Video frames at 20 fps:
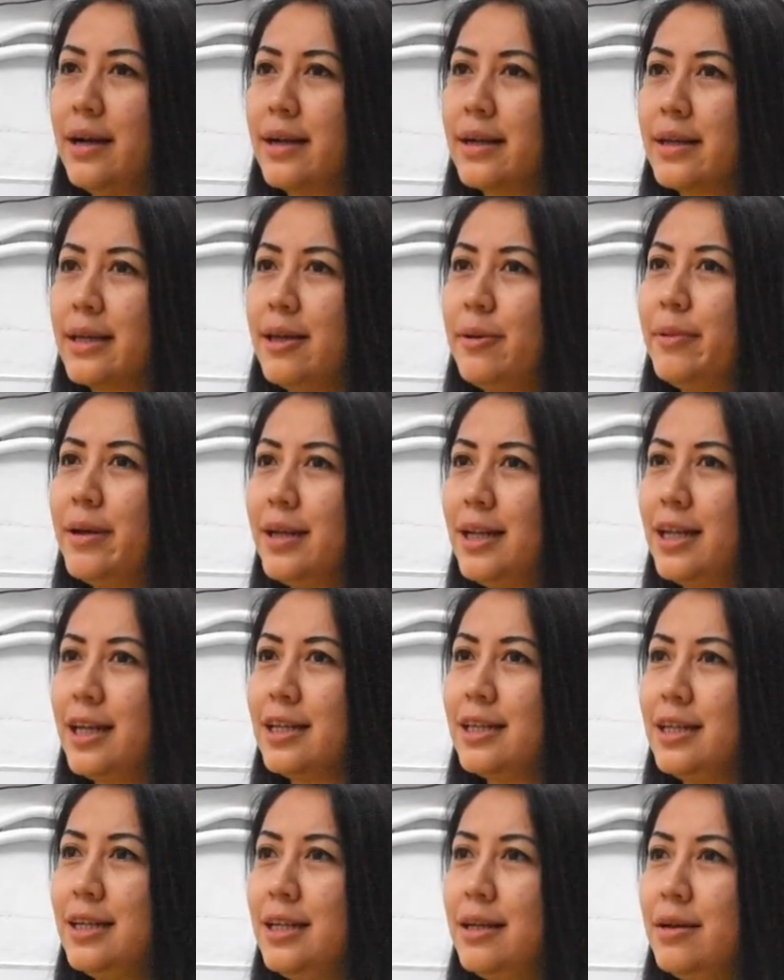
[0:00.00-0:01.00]
Gimana
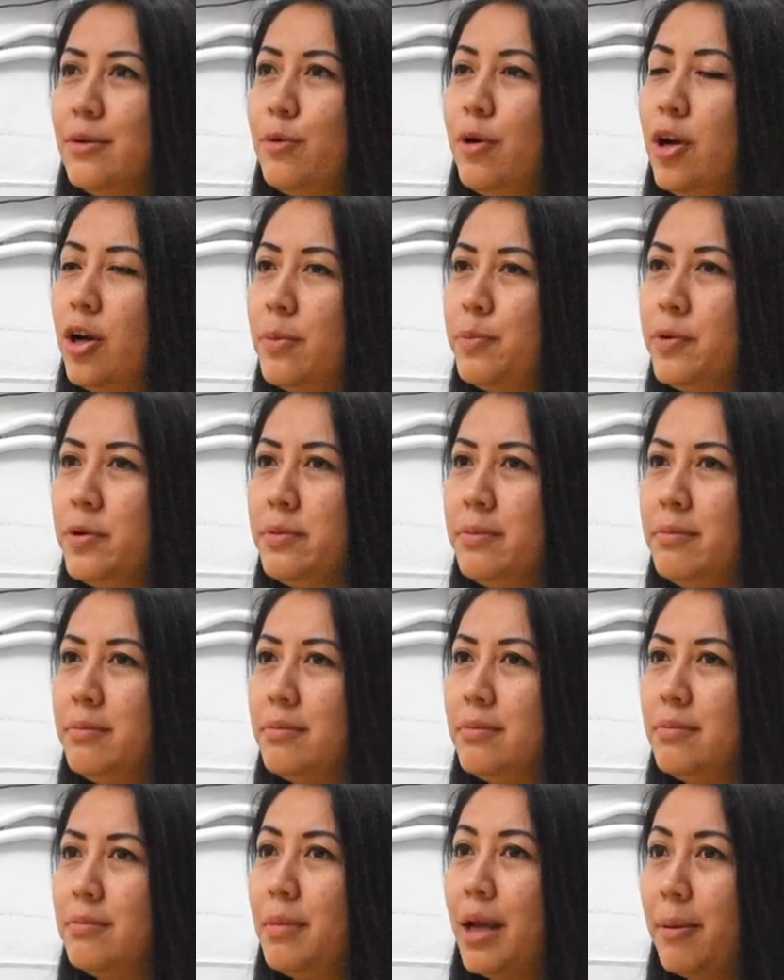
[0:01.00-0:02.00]
ya, jadi
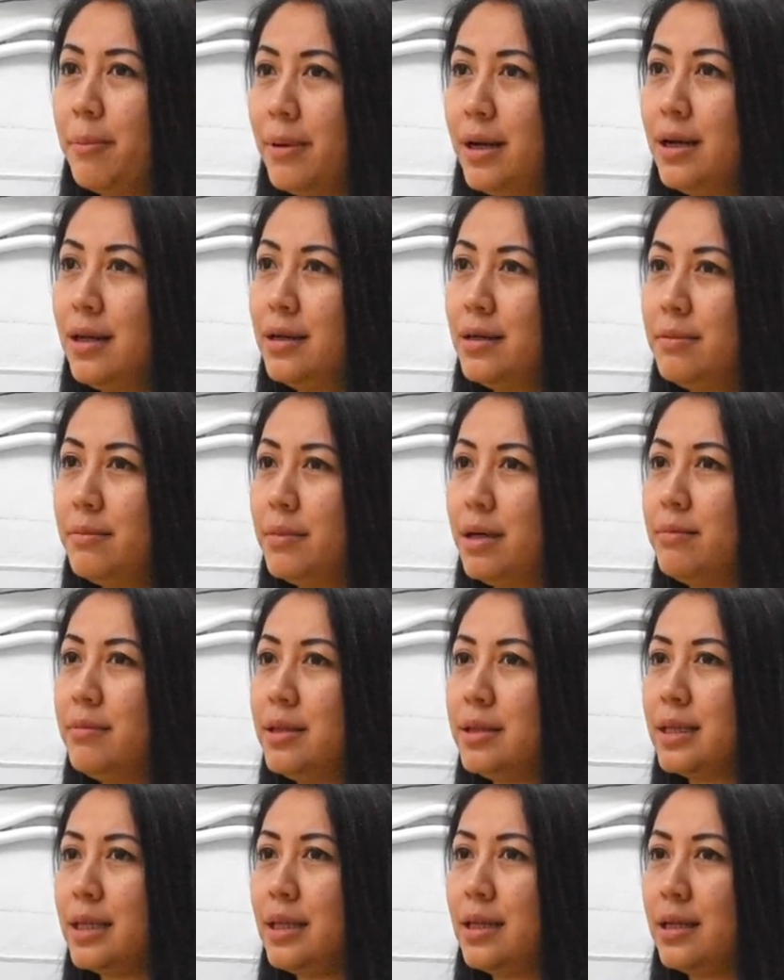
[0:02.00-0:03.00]
walaupun memang
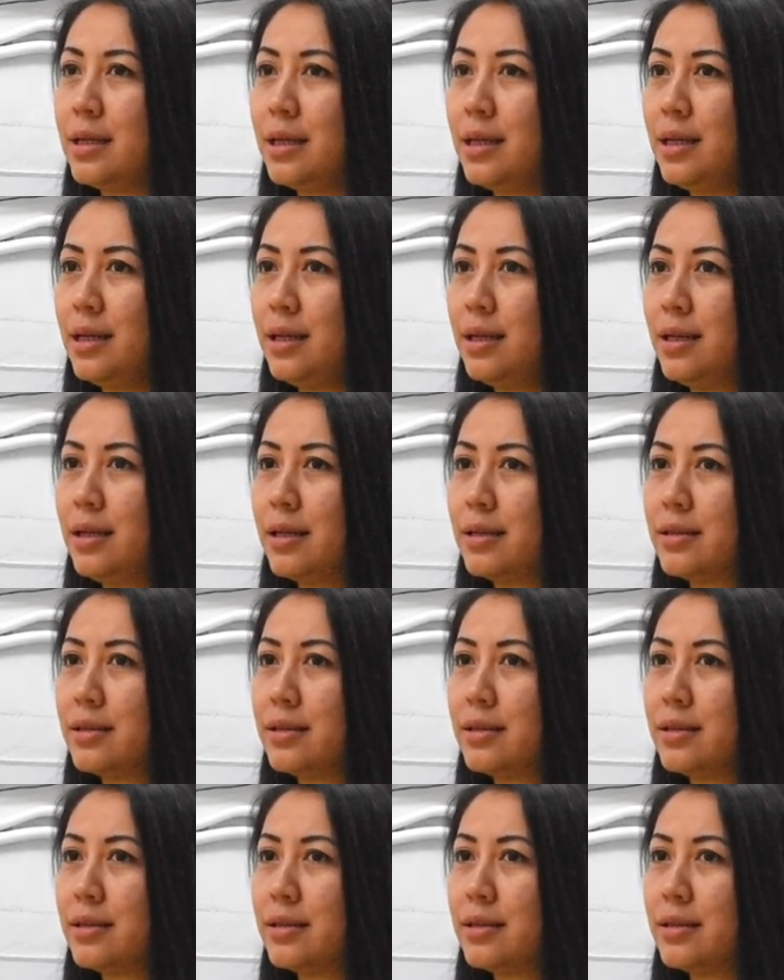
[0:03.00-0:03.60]
bubble tea ini